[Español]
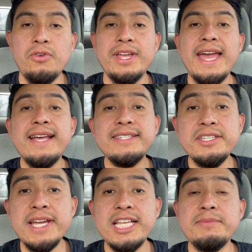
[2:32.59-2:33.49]
Lo que hace
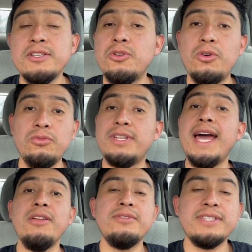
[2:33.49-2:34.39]
Jasmine es lo
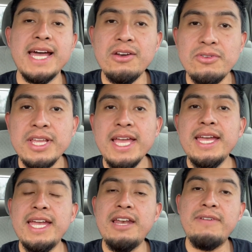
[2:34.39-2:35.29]
contrario, es darnos
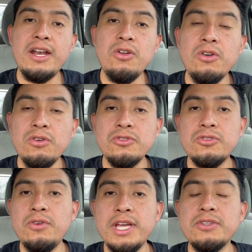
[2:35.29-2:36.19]
el valor, no
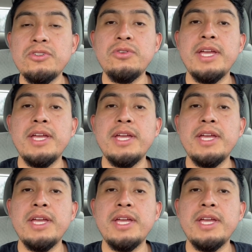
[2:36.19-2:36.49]
solo eso, sino